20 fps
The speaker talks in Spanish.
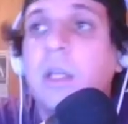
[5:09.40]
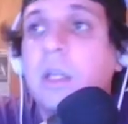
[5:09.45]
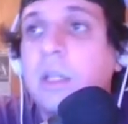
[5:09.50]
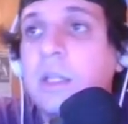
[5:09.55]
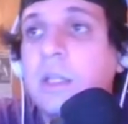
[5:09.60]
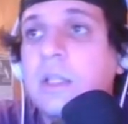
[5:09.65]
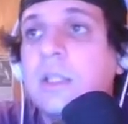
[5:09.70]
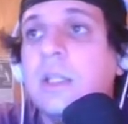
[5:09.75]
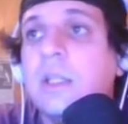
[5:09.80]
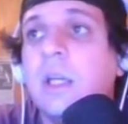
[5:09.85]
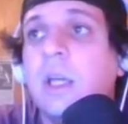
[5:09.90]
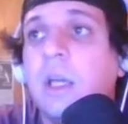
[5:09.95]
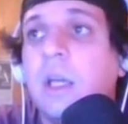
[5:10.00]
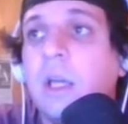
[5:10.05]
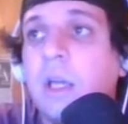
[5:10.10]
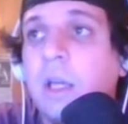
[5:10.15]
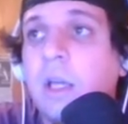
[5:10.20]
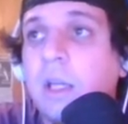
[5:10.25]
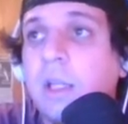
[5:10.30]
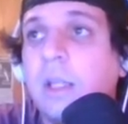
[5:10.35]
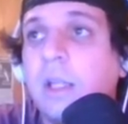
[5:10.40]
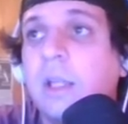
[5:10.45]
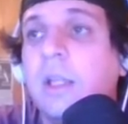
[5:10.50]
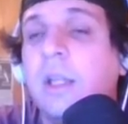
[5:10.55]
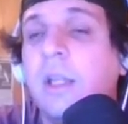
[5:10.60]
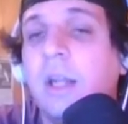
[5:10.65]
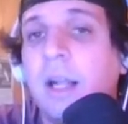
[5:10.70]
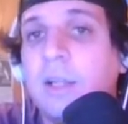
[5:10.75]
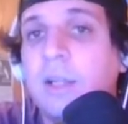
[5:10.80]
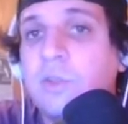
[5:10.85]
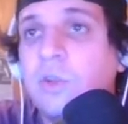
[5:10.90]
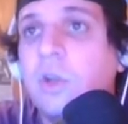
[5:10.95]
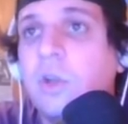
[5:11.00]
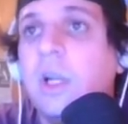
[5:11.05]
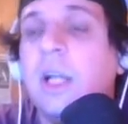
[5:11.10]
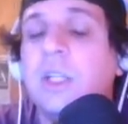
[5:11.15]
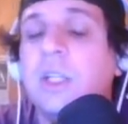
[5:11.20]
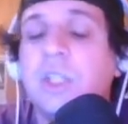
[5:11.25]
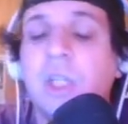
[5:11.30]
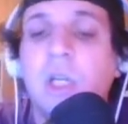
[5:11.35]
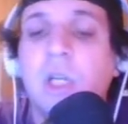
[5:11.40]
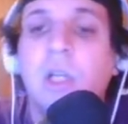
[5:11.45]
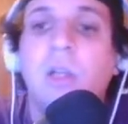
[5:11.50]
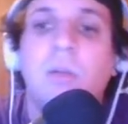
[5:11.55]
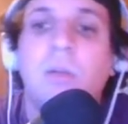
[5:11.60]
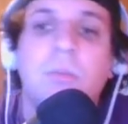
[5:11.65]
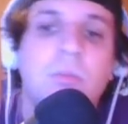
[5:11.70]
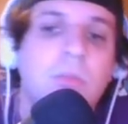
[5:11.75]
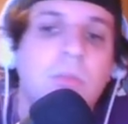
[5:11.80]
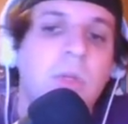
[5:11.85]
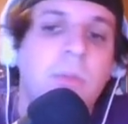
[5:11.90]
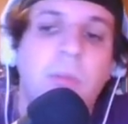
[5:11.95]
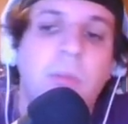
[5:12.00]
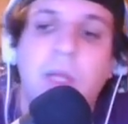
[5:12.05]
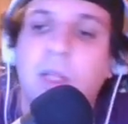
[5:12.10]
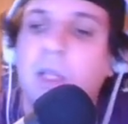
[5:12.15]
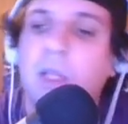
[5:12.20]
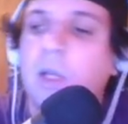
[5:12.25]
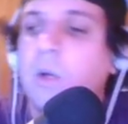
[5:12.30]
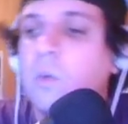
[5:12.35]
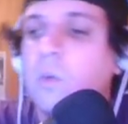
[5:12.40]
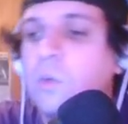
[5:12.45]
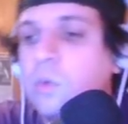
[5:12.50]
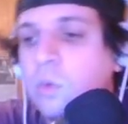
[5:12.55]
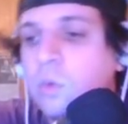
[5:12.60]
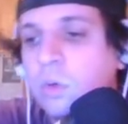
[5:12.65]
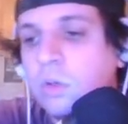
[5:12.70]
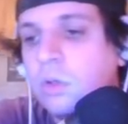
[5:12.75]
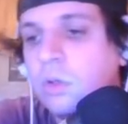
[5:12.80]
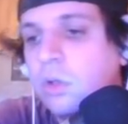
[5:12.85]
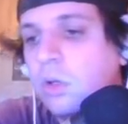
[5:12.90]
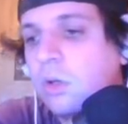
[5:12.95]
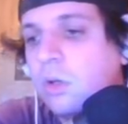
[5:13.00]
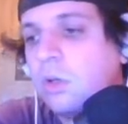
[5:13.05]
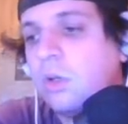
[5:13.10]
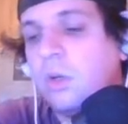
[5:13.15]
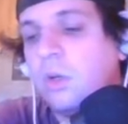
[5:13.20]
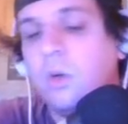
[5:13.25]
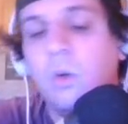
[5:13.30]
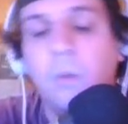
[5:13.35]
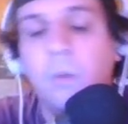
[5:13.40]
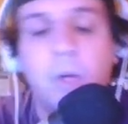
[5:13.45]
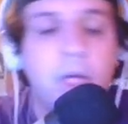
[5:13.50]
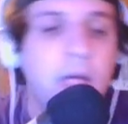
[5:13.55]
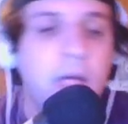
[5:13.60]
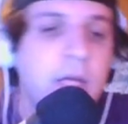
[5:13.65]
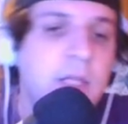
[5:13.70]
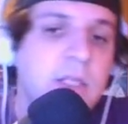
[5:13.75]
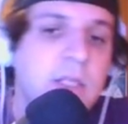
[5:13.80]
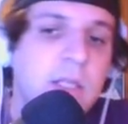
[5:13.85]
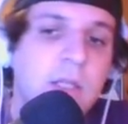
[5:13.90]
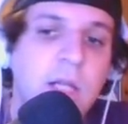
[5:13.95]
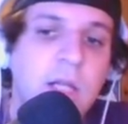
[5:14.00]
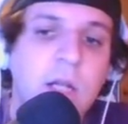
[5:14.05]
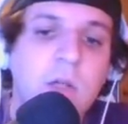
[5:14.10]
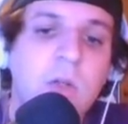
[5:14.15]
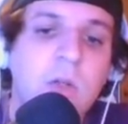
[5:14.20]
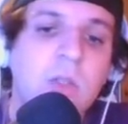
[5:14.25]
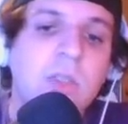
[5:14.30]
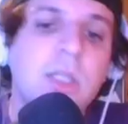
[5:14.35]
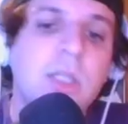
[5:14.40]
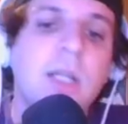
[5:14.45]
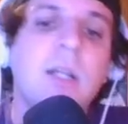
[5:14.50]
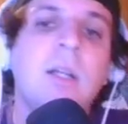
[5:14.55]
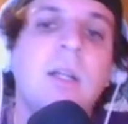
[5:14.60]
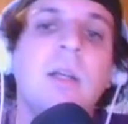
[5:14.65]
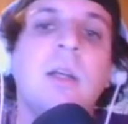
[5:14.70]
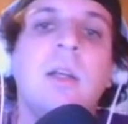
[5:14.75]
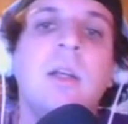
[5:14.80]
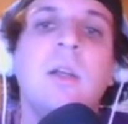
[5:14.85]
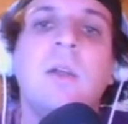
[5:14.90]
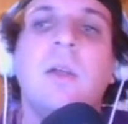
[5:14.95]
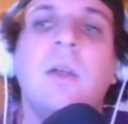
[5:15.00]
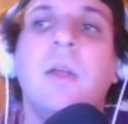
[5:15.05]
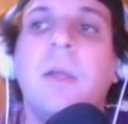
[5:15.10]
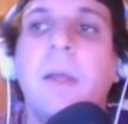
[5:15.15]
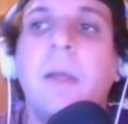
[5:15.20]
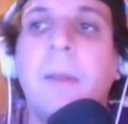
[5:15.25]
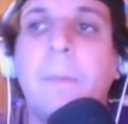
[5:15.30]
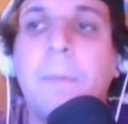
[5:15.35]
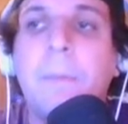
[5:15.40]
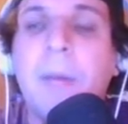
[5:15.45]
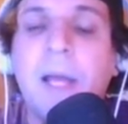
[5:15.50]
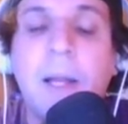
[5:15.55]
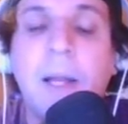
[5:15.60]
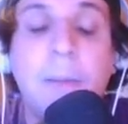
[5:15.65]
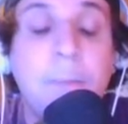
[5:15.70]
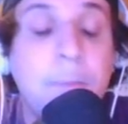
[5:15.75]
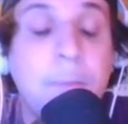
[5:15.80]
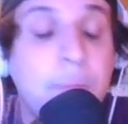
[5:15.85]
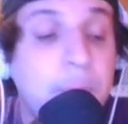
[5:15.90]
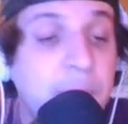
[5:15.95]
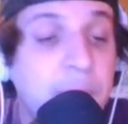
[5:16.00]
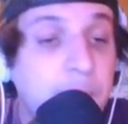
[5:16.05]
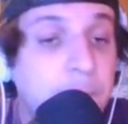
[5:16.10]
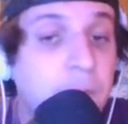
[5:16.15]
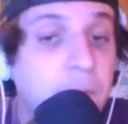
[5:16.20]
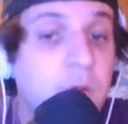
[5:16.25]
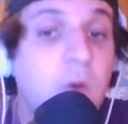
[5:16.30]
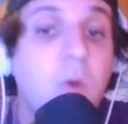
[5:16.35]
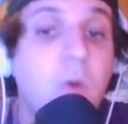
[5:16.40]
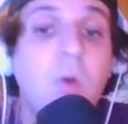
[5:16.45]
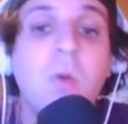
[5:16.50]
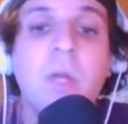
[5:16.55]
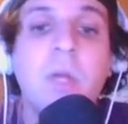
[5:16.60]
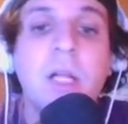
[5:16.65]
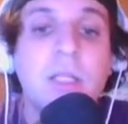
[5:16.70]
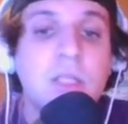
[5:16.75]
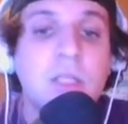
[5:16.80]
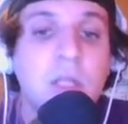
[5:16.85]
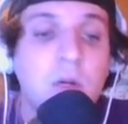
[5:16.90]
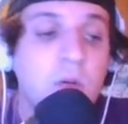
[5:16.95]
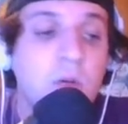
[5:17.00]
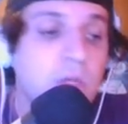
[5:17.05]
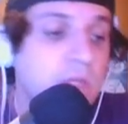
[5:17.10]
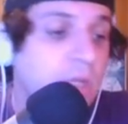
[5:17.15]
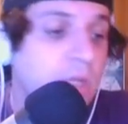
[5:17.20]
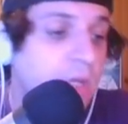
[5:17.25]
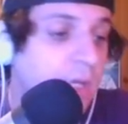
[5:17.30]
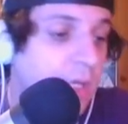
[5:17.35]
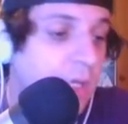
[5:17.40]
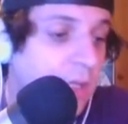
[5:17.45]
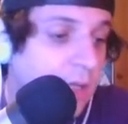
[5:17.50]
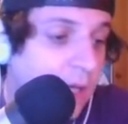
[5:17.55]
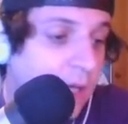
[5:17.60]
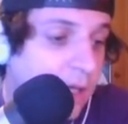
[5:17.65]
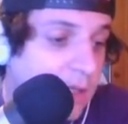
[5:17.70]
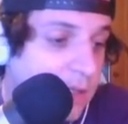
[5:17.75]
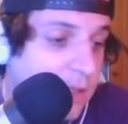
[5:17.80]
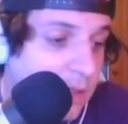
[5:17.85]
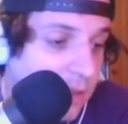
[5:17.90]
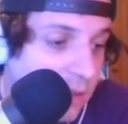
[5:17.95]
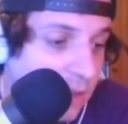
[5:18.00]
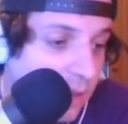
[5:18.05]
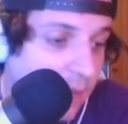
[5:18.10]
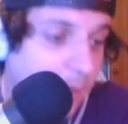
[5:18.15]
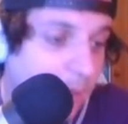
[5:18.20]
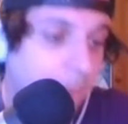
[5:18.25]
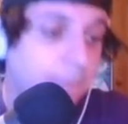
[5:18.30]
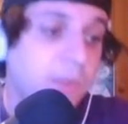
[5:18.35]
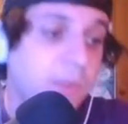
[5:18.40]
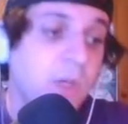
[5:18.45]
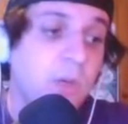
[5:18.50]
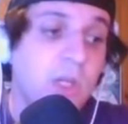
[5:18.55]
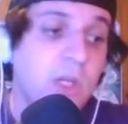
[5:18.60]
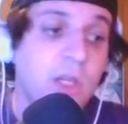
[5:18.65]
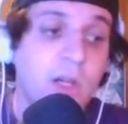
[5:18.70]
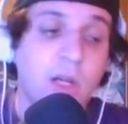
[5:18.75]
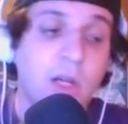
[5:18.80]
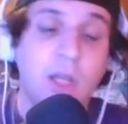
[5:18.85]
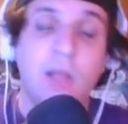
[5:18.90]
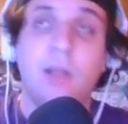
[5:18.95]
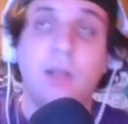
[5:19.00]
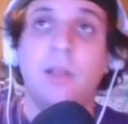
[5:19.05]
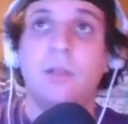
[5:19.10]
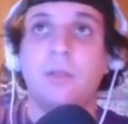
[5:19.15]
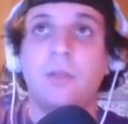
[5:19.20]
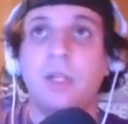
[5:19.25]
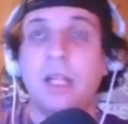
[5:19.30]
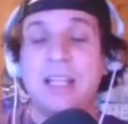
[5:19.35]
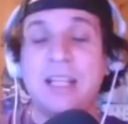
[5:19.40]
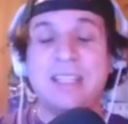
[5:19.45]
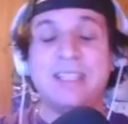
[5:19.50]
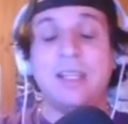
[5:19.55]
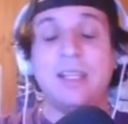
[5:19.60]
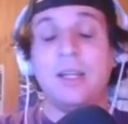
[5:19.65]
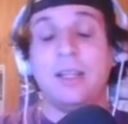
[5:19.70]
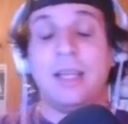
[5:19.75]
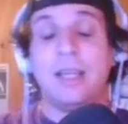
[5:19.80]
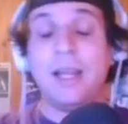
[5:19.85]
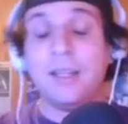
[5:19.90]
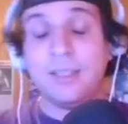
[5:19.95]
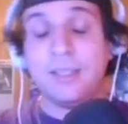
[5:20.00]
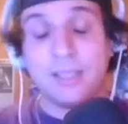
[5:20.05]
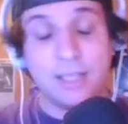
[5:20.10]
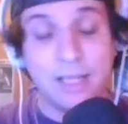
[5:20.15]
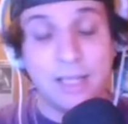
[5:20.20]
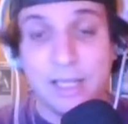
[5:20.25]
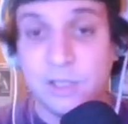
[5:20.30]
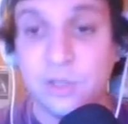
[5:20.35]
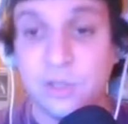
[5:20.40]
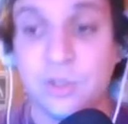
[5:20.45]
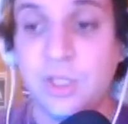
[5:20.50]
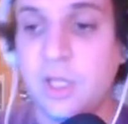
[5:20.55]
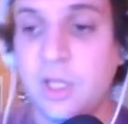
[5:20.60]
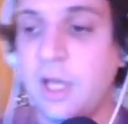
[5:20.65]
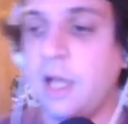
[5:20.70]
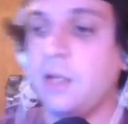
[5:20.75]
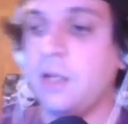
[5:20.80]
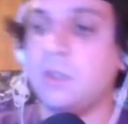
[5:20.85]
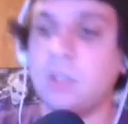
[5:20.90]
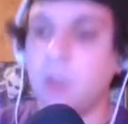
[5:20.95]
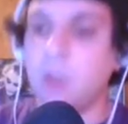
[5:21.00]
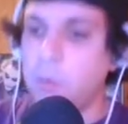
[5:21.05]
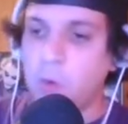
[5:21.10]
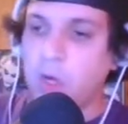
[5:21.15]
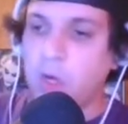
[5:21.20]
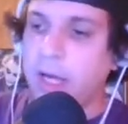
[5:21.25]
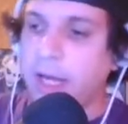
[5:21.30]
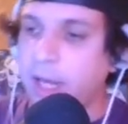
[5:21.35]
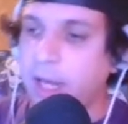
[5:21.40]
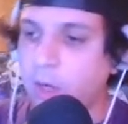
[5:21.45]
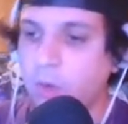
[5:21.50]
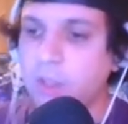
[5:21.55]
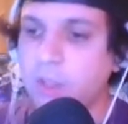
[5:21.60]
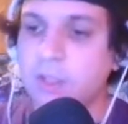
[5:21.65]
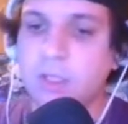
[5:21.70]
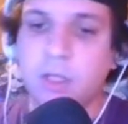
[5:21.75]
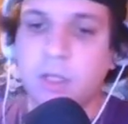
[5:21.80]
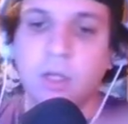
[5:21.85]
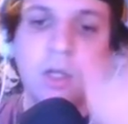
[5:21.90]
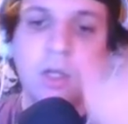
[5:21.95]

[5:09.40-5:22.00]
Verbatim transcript: dice y, y razona, che, me mandé un hurto, robé, hice tal cosa. Eh, para después no volver a hacerlo y, ser, y estar eh, y, reinsertarse en la sociedad. No sé cómo carajo decir.